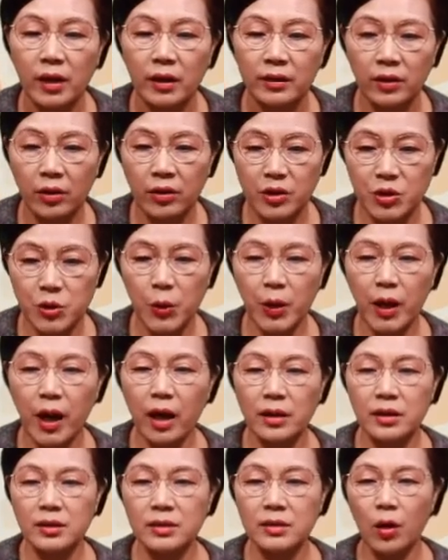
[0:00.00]
너희
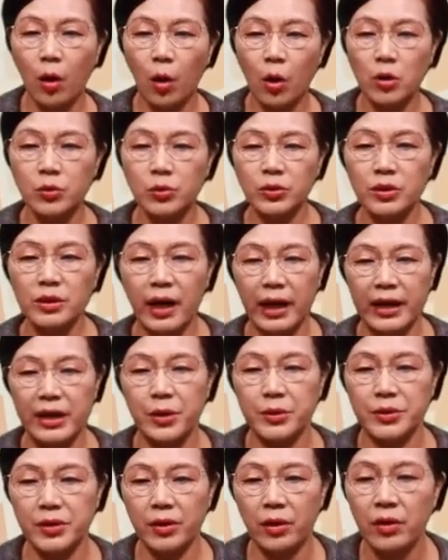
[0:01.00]
죄가 그 얼굴을
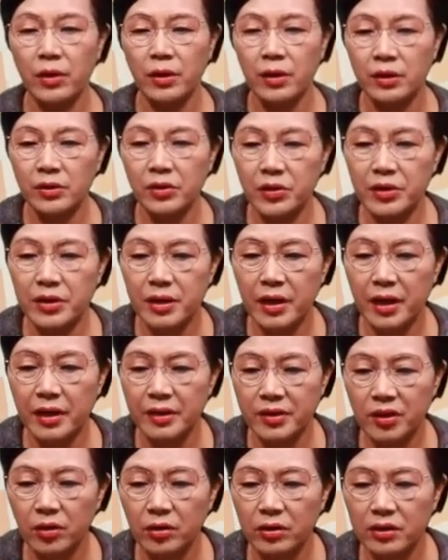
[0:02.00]
가리서
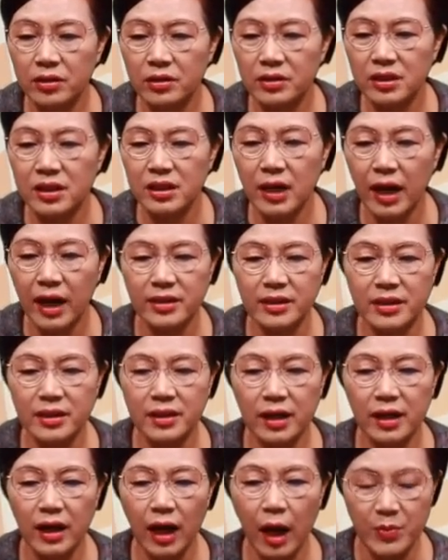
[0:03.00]
너희에게서 듣지
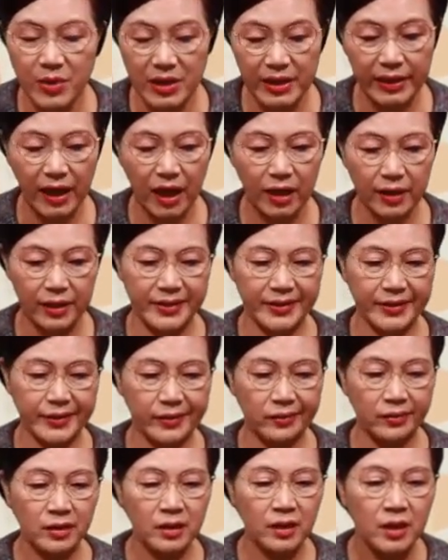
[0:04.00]
않으시게 함이라 그래서요